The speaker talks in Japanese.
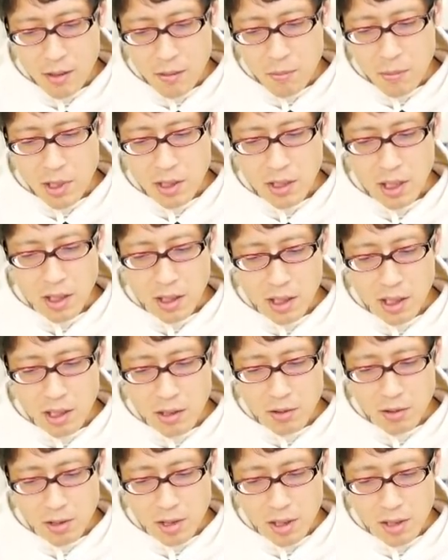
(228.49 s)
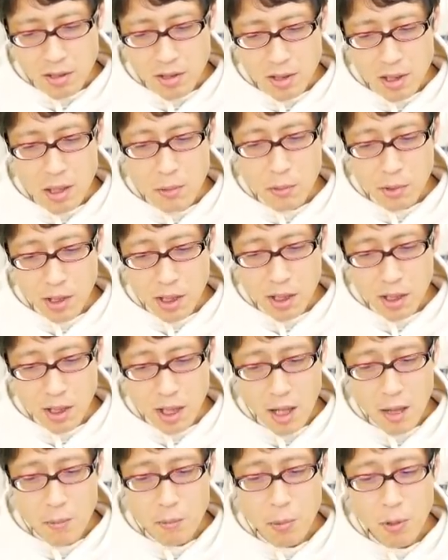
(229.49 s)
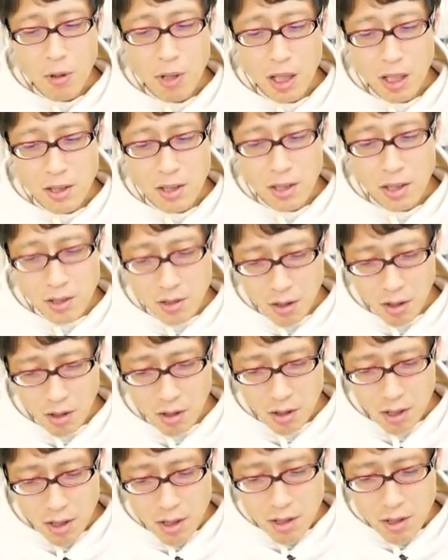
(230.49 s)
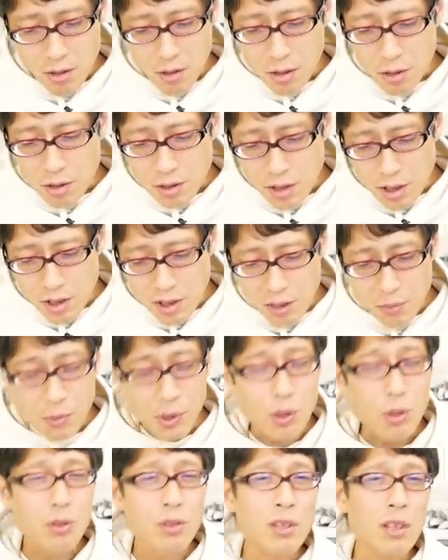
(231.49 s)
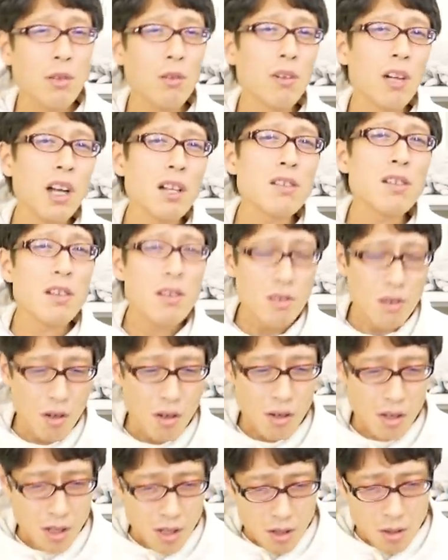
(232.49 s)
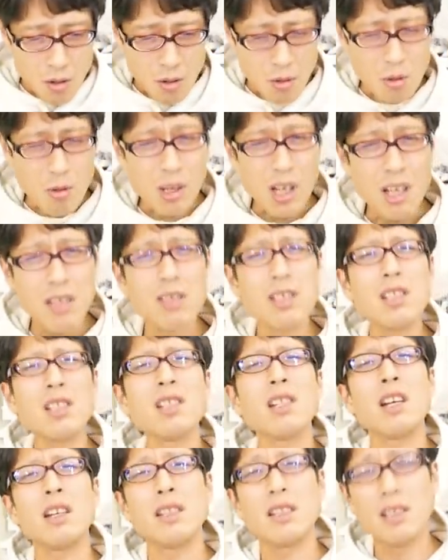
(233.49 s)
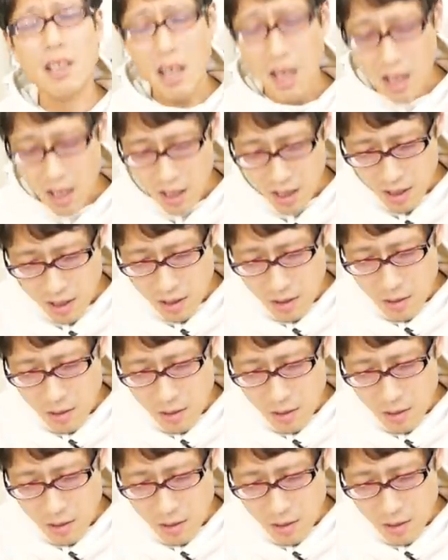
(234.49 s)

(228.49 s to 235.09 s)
まあさっきの先生もね、憲法学者でしょ。この先生も行政法学者でしょ。法学者じゃないですか。